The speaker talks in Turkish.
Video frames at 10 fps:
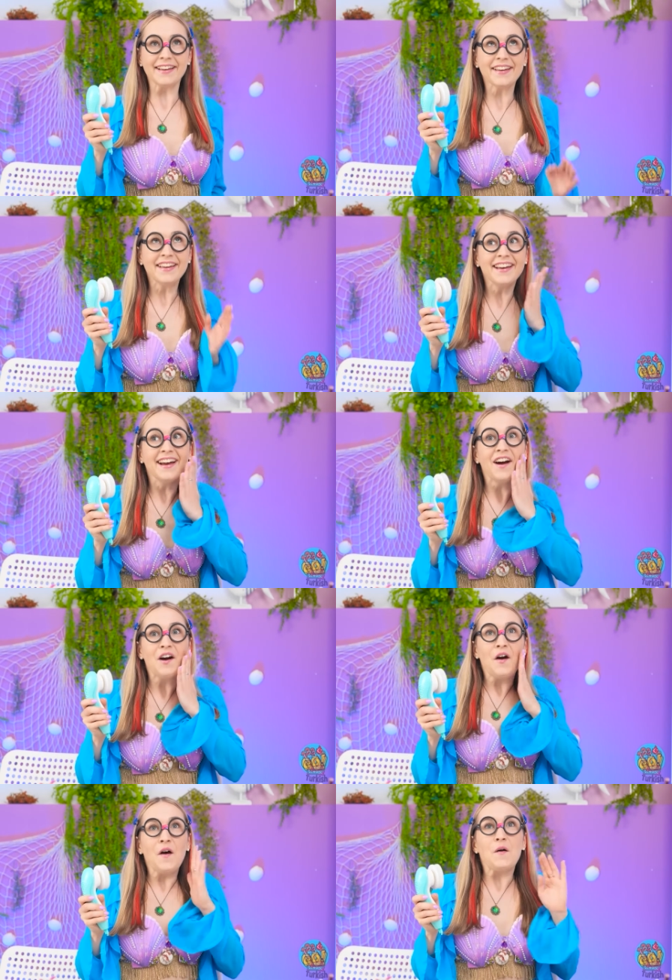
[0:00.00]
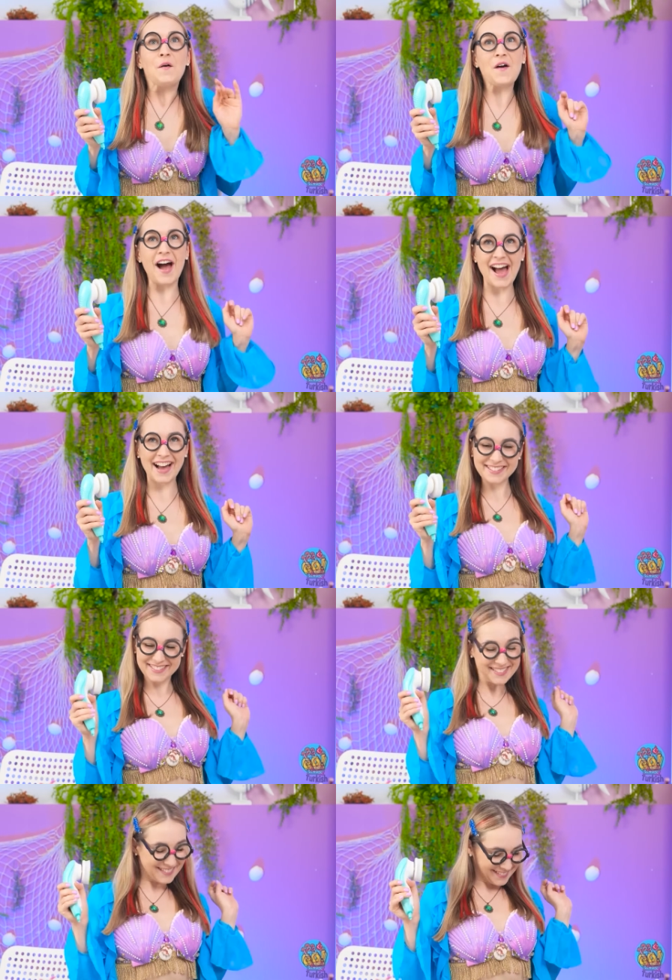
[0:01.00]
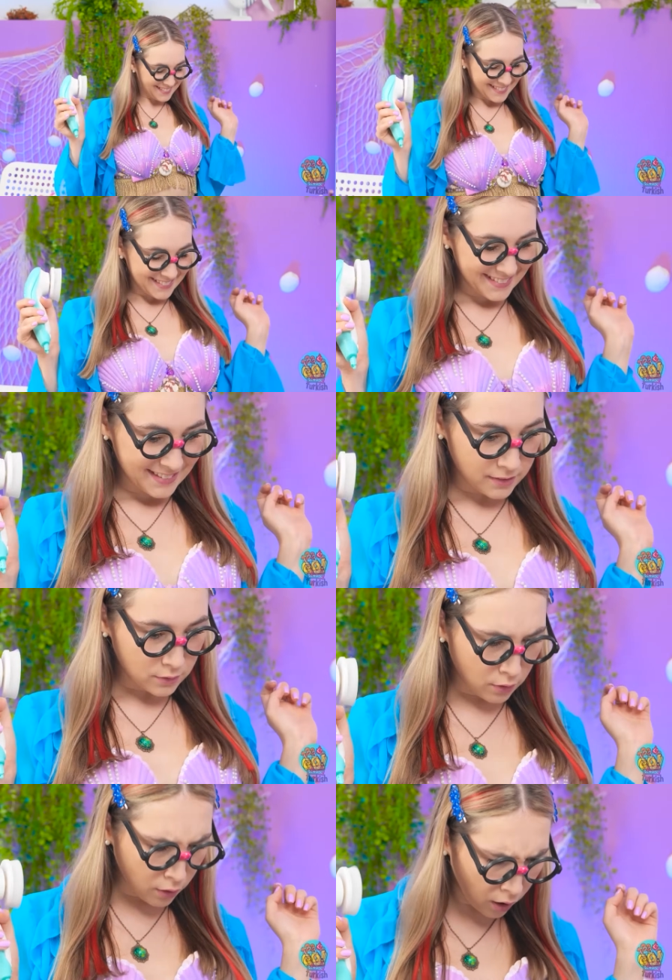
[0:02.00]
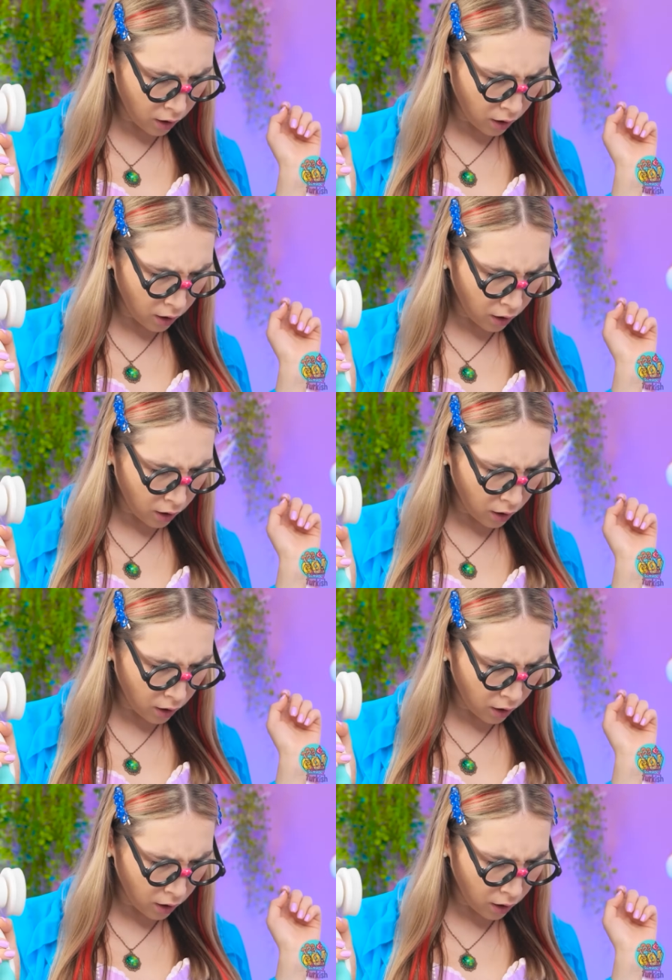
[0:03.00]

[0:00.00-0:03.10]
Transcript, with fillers: Çok güzel oldu gerçekten. Bu